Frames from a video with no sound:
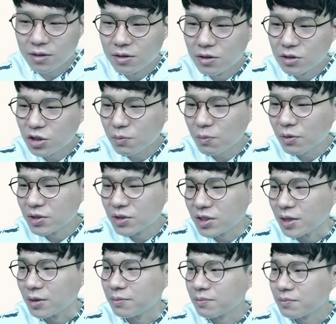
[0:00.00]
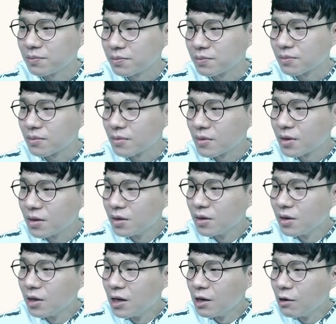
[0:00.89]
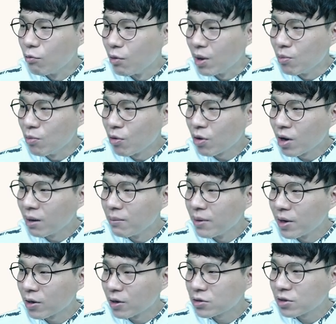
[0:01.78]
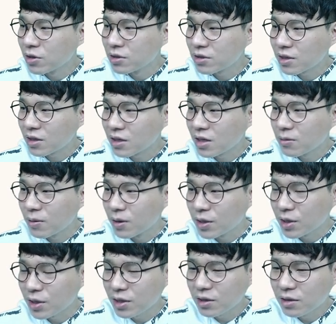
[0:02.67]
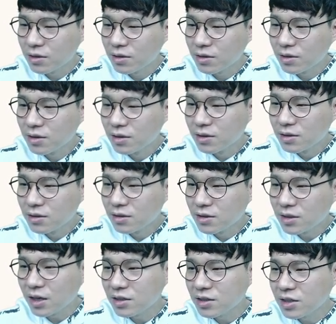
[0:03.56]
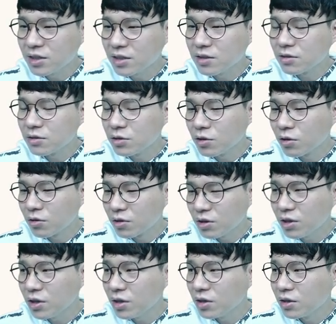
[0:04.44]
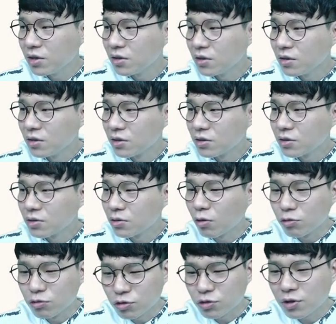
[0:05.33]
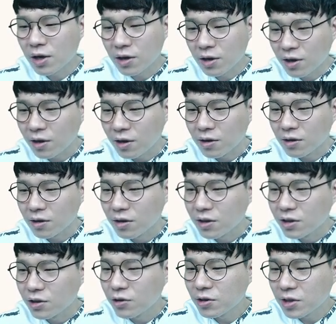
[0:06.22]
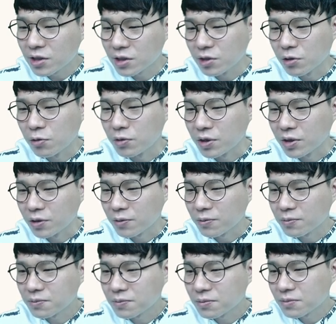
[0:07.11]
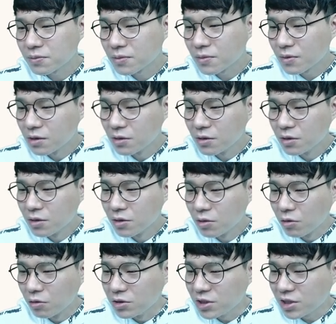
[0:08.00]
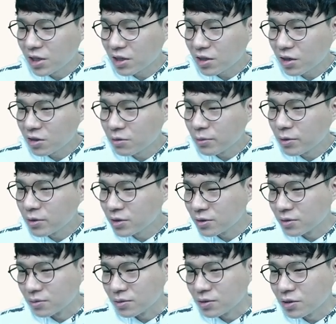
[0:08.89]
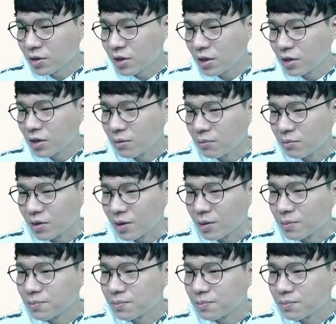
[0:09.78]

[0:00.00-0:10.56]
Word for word: 첫 번째, 외모가 매력적인 상대방이 생식 능력이 더 우수한가? 이거에 대한 내용이에요. 어, 이 책에 따르면 이렇게 얘기합니다.